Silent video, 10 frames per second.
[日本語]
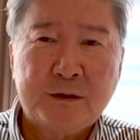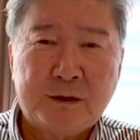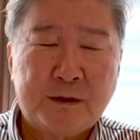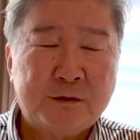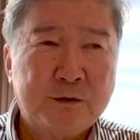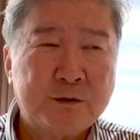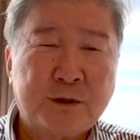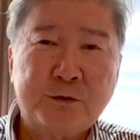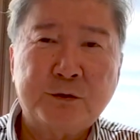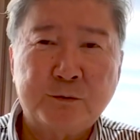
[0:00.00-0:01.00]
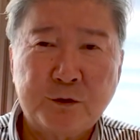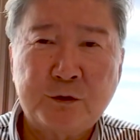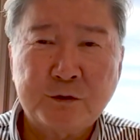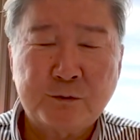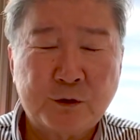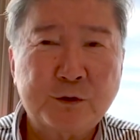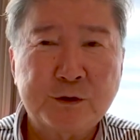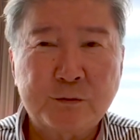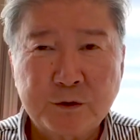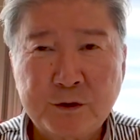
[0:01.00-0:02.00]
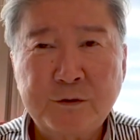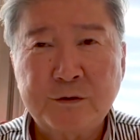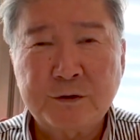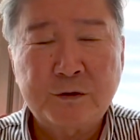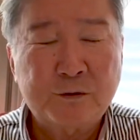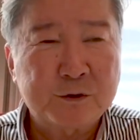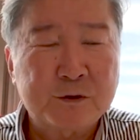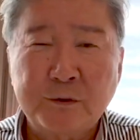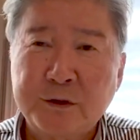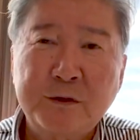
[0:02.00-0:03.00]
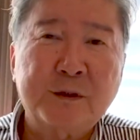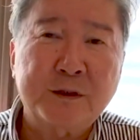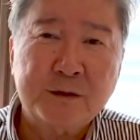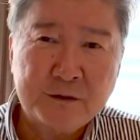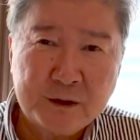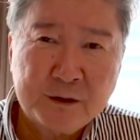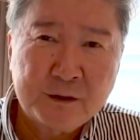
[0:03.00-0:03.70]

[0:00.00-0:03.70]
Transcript: あ不動産投資も、まあ、個人でもできるし、法人でもできるわけだよね。っ